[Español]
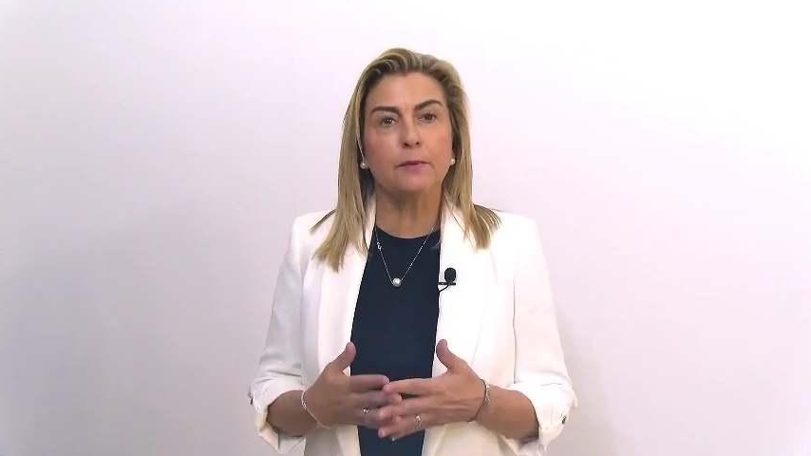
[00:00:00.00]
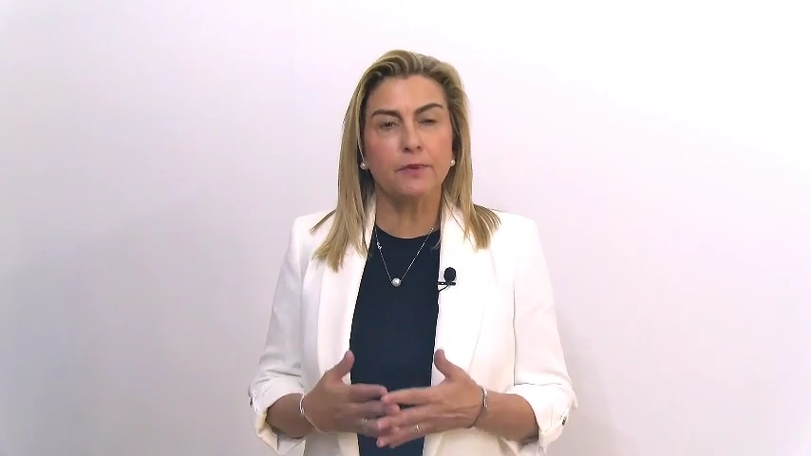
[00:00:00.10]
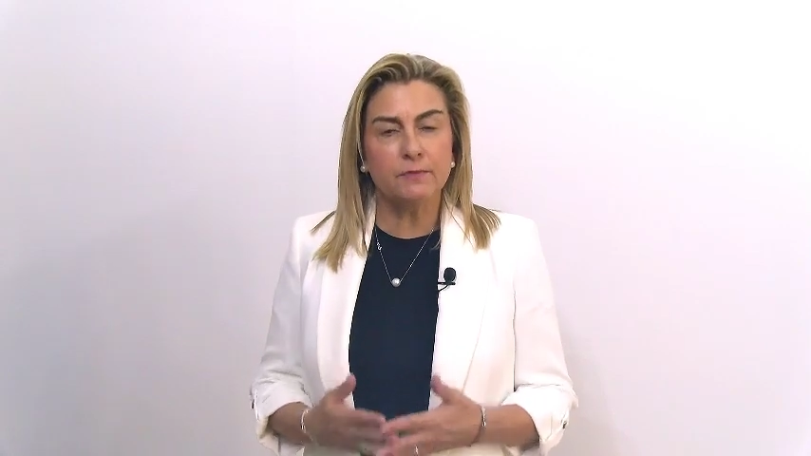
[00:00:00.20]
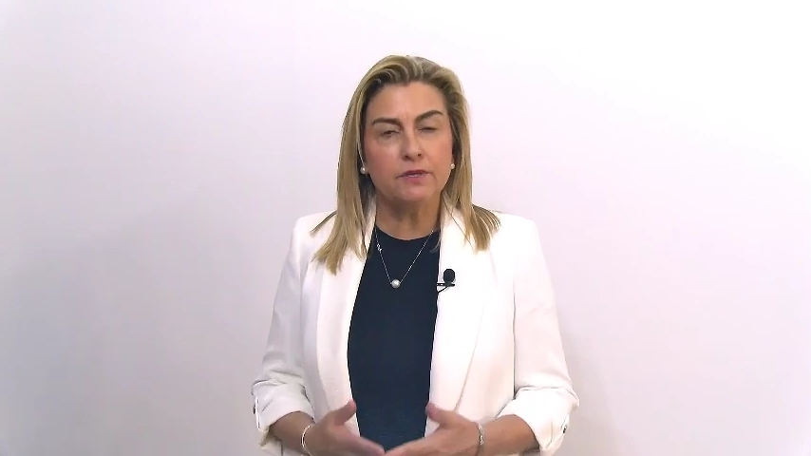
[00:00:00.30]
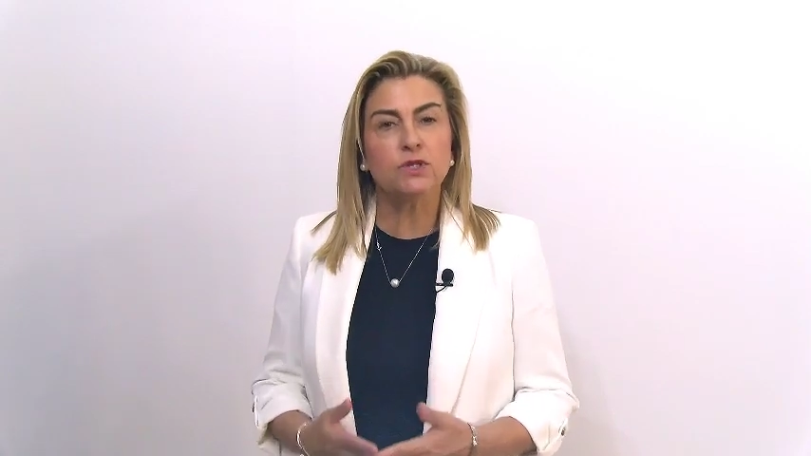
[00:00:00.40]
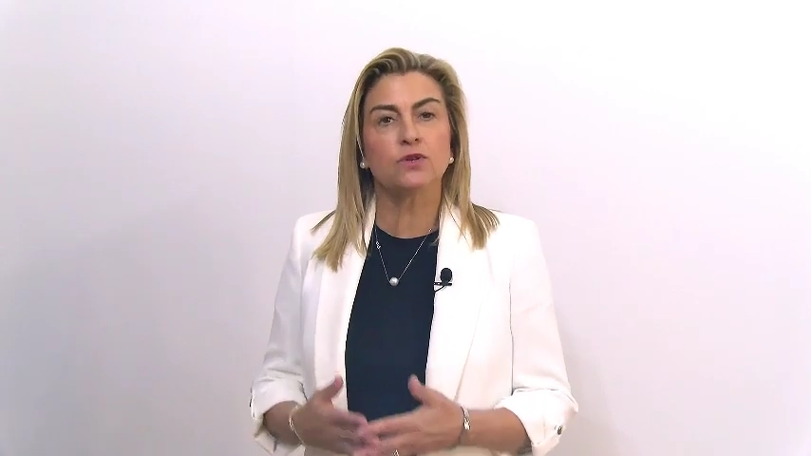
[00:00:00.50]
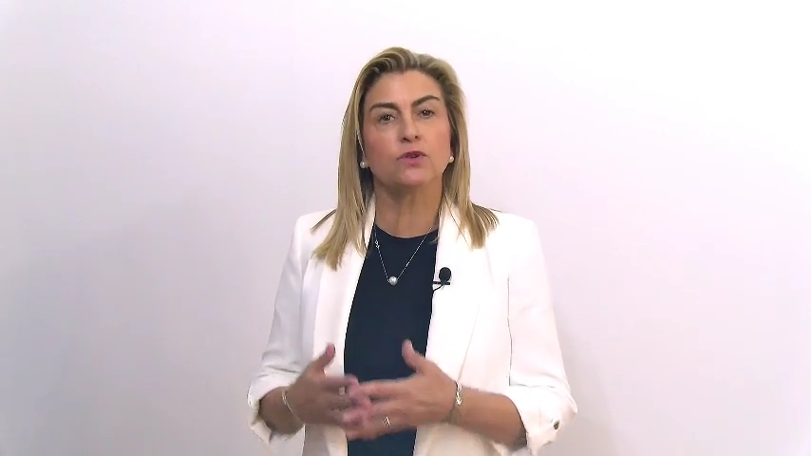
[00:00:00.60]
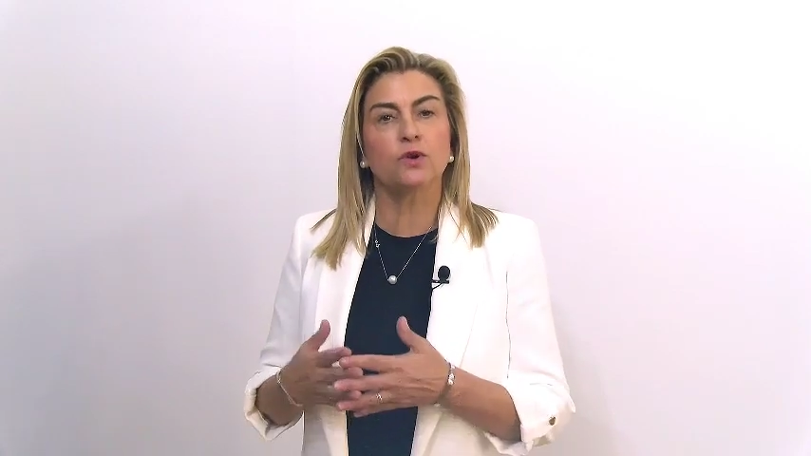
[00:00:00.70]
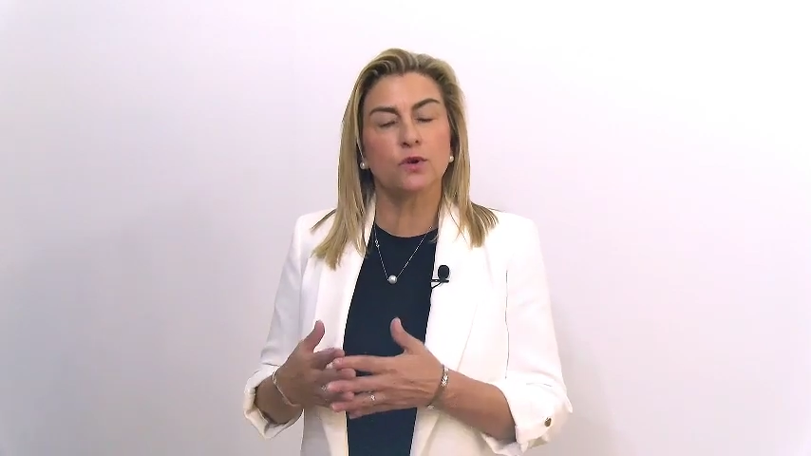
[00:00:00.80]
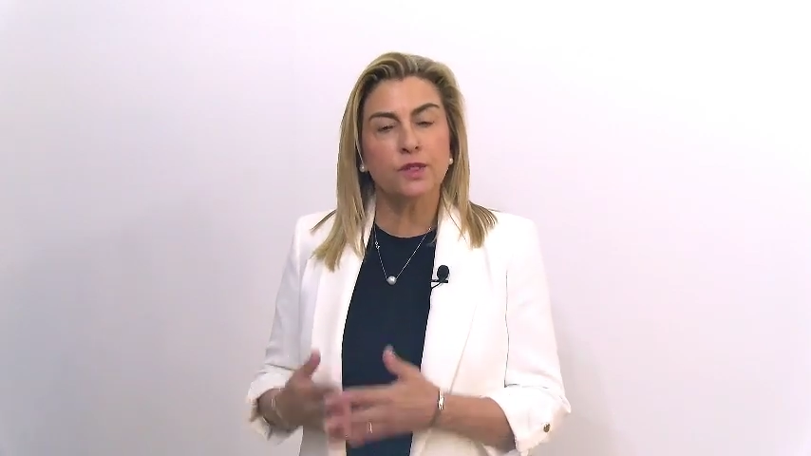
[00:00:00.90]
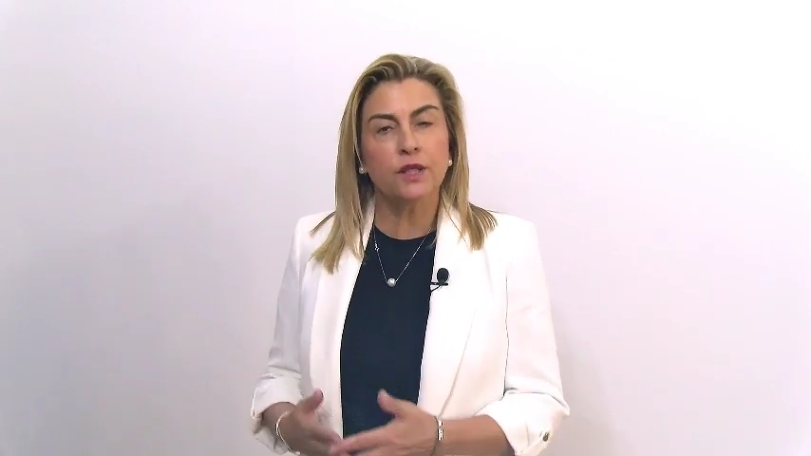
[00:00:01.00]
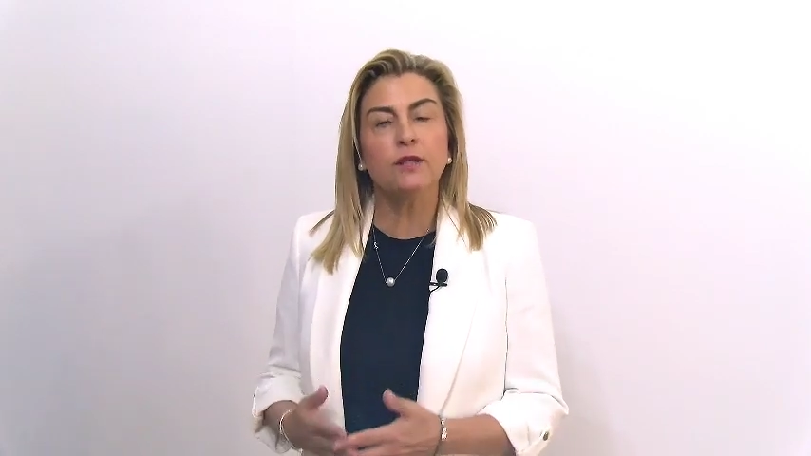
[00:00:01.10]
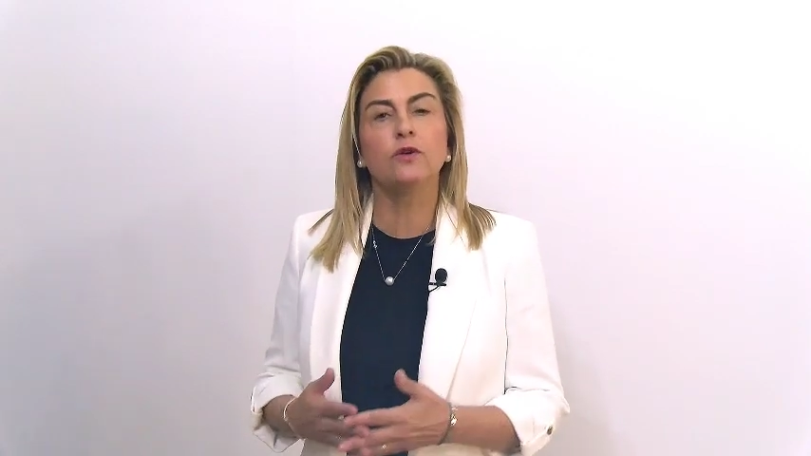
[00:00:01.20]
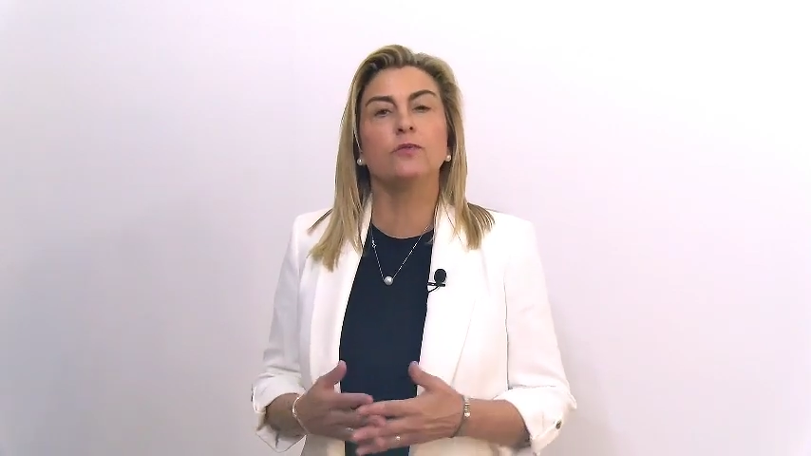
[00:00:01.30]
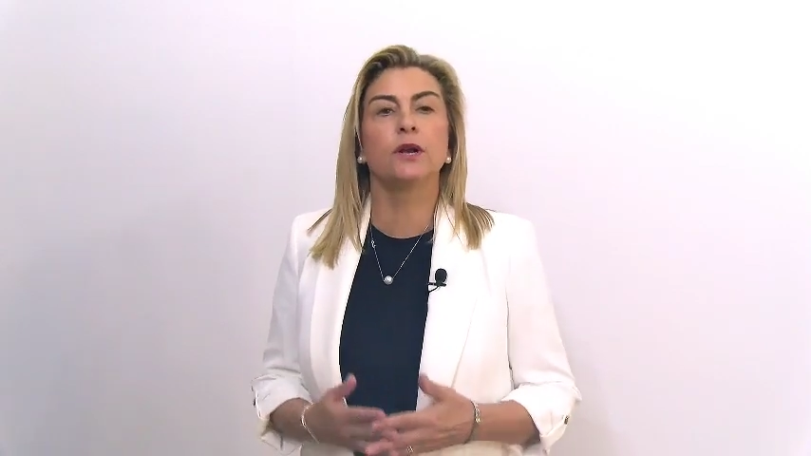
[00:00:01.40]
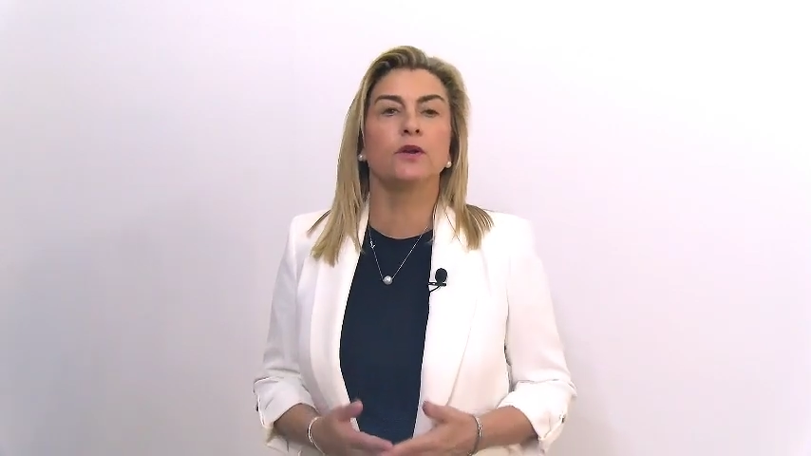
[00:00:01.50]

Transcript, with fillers: el permiso concedido por